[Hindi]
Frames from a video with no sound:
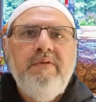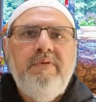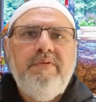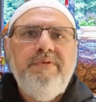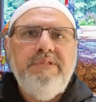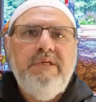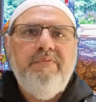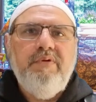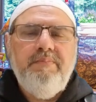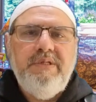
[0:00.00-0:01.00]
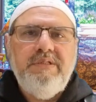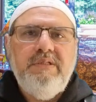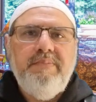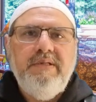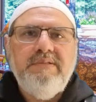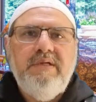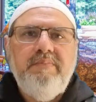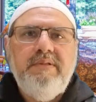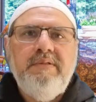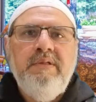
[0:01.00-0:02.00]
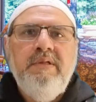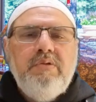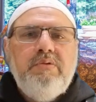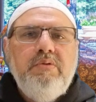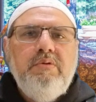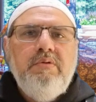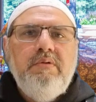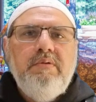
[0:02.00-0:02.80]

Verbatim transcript: वर्क वीज़े के फॉर्म भेजे थे पाकिस्तान में तो